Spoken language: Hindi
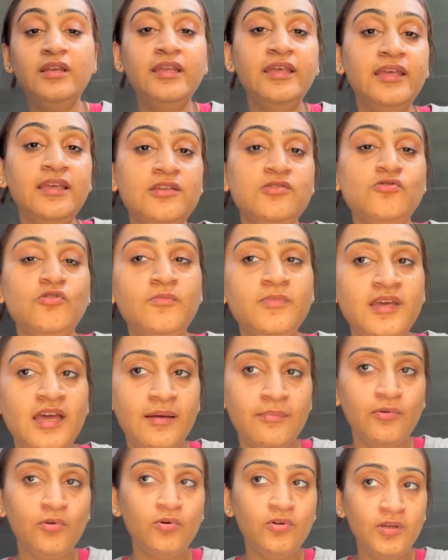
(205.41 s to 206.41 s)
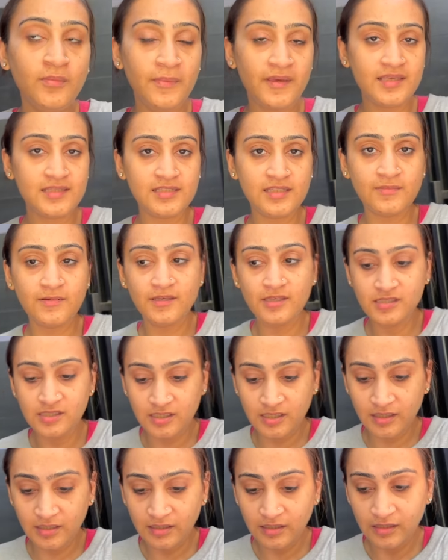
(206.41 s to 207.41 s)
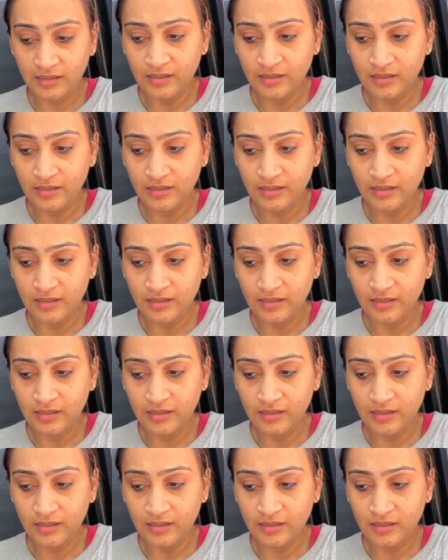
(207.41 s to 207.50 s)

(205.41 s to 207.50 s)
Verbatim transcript: ने जो भी आप लोगों ने पैसे भेजे ना